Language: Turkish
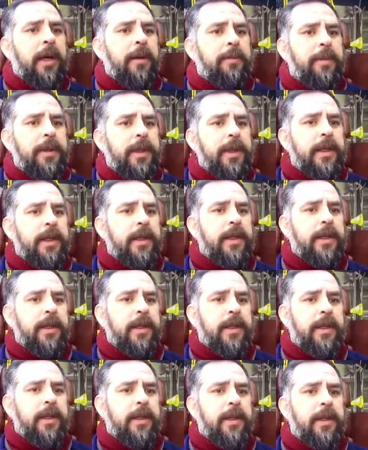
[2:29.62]
bir
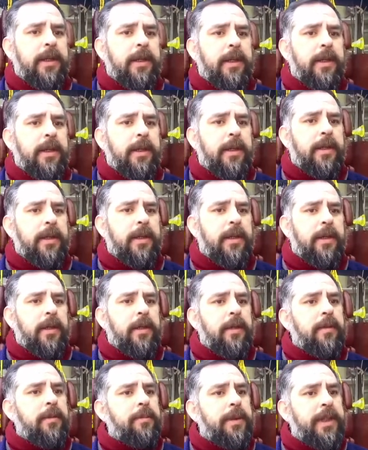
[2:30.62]
e,
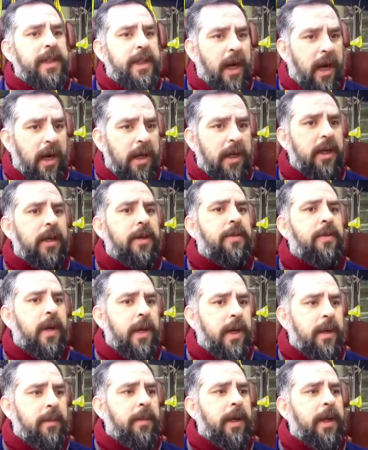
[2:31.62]
bir darlık
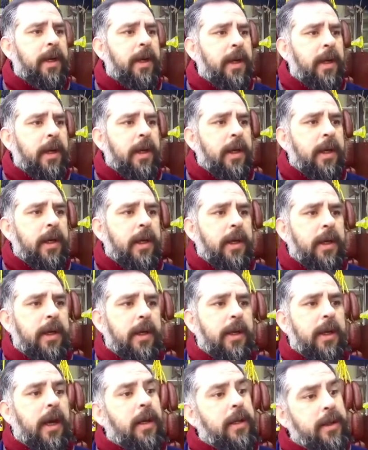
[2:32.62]
var ama
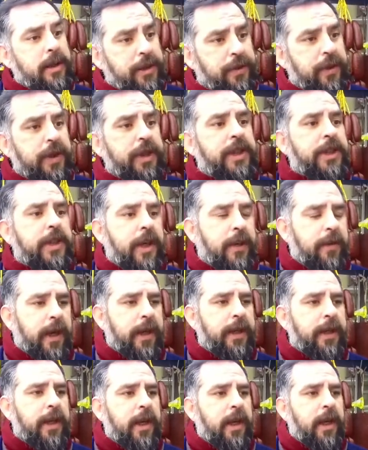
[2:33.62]
e, alışveriş de
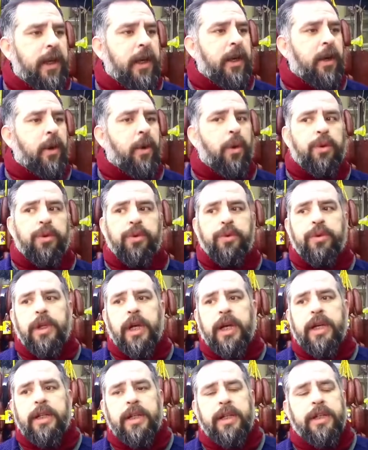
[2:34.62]
var. O
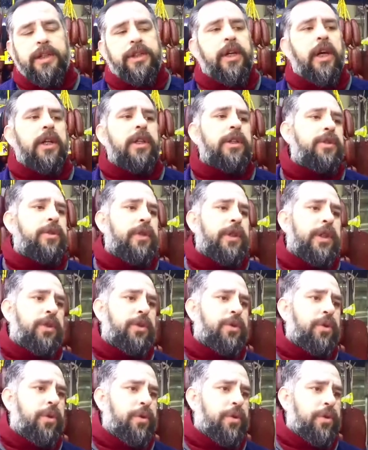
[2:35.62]
günlerde hiç
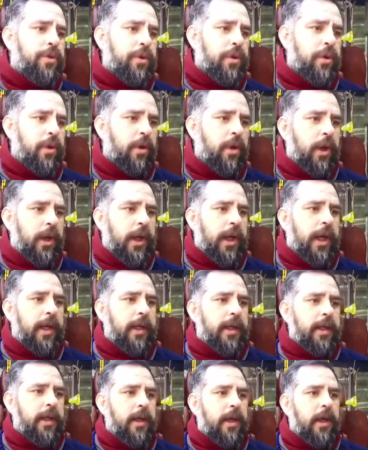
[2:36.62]
alışveriş yoktu.
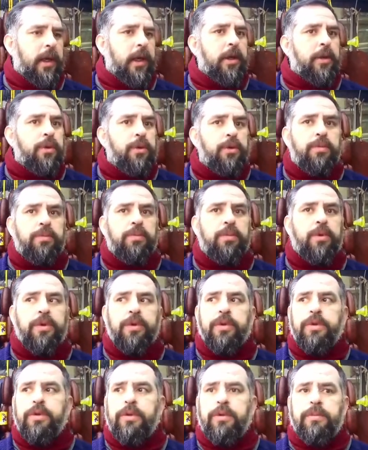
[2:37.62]
Yani gün
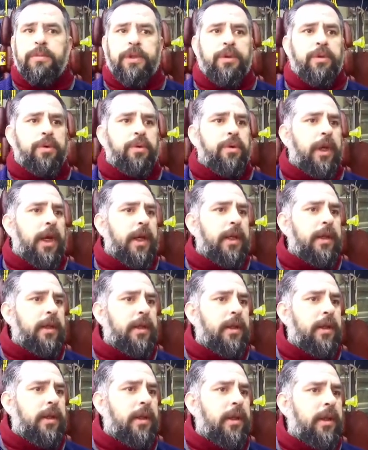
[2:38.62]
boyu bir dükkan
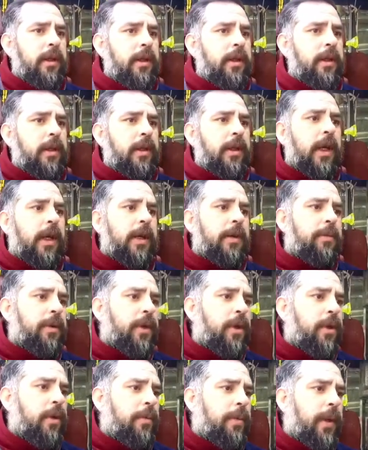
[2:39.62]
e, yarım
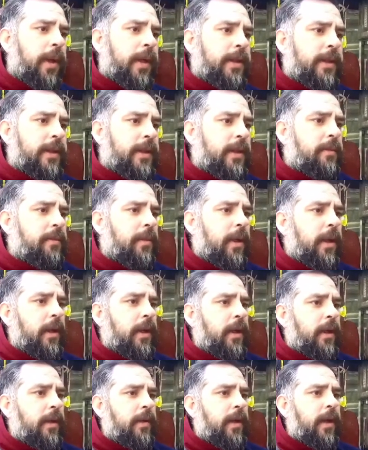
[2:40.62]
kilo pastırma
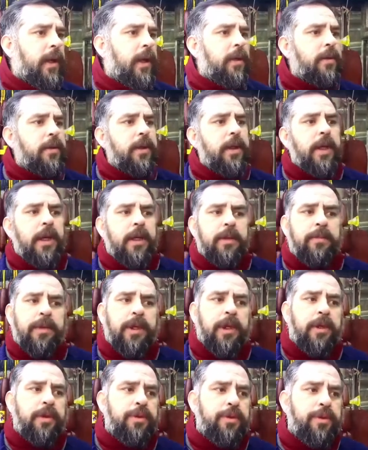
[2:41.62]
veyahut da yarım
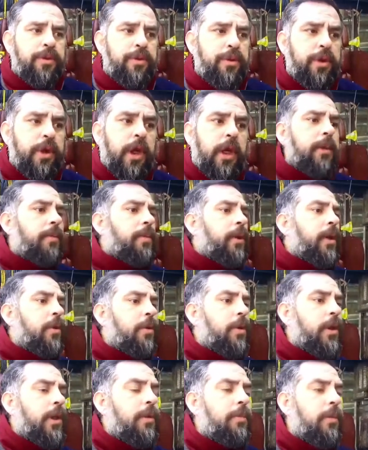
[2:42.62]
kilo sucuk, yarım
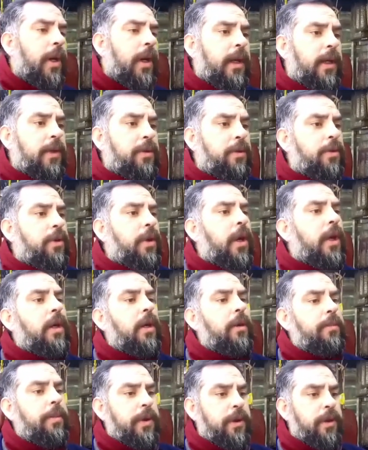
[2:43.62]
kilo kıymayla dükkan
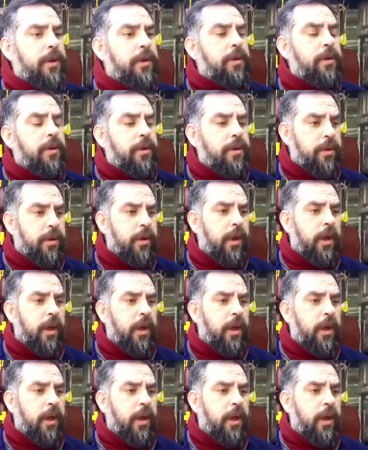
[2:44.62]
kapatılıyordu.